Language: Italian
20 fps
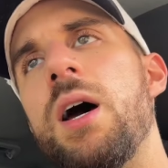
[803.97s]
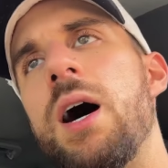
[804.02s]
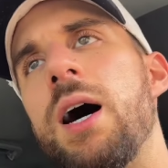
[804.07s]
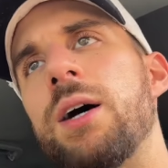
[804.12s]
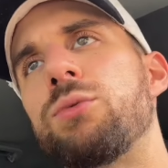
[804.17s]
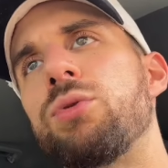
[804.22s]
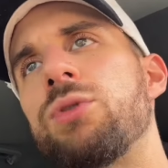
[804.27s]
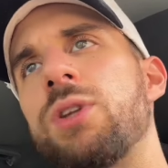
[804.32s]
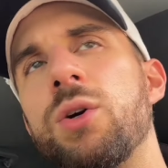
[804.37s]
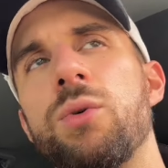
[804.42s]
a
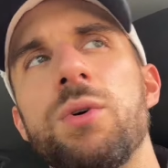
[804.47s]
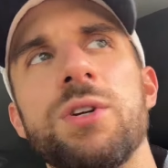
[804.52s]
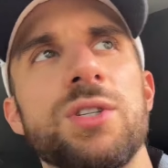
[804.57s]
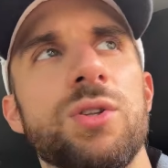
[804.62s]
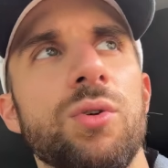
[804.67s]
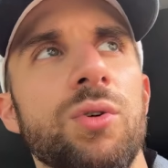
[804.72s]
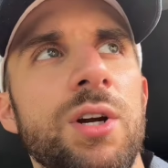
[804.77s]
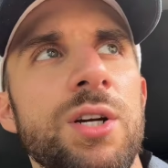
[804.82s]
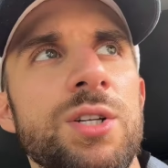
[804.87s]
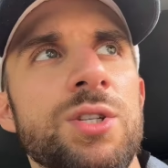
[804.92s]
tutte
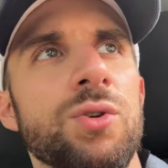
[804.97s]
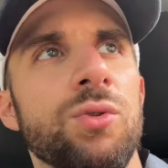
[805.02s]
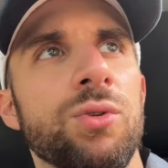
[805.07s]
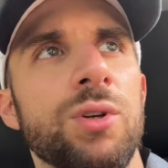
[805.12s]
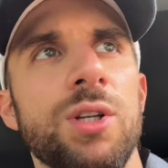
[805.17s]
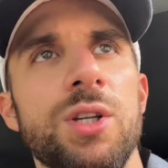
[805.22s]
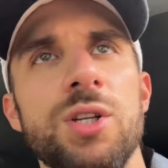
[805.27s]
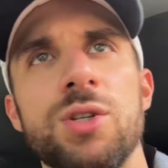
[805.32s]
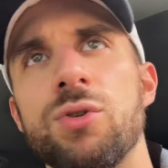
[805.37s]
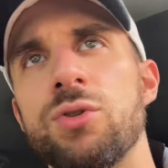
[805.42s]
queste
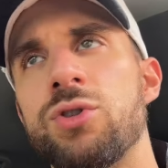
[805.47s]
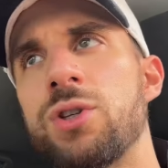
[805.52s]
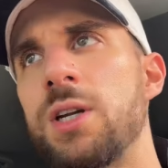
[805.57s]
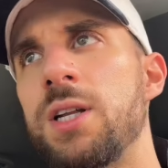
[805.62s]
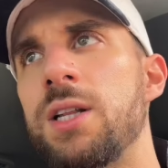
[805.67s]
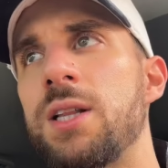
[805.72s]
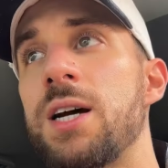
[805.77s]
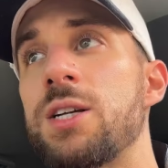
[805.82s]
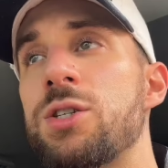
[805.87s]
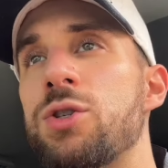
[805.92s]
occasioni di socialità,